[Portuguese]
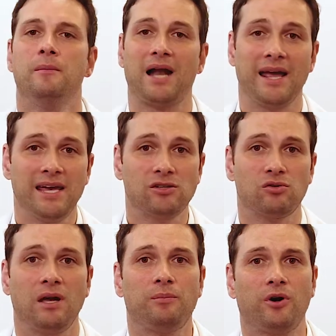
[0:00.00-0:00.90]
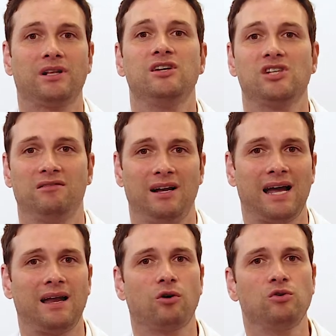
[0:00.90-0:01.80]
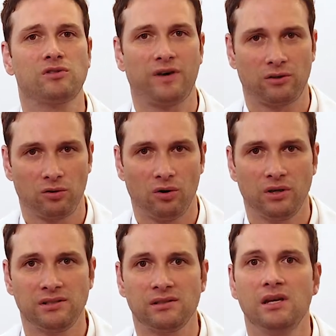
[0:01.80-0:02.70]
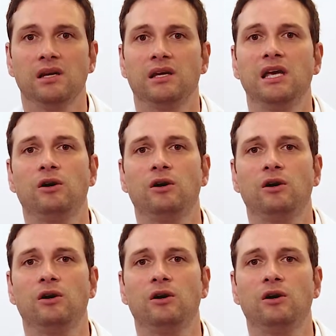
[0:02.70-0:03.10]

Para isso, é importante avaliar alguns fatores que